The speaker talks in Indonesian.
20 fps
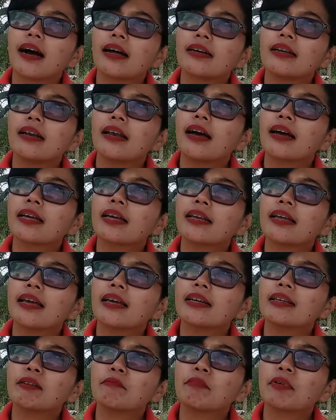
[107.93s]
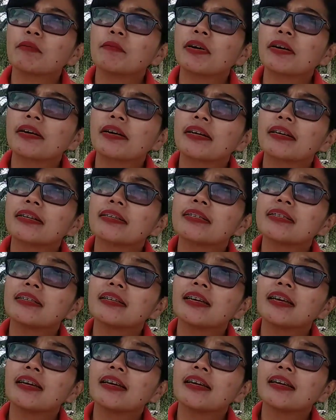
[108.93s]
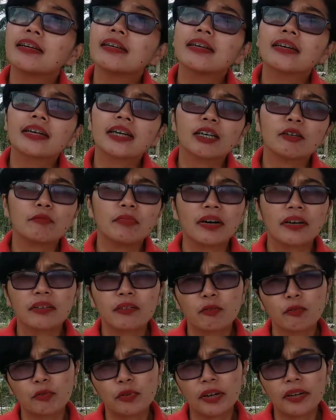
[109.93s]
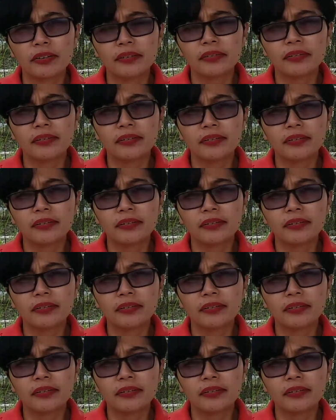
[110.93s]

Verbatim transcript: adi langit eh dapat bagai dah jile nak kali bahan Tuhan.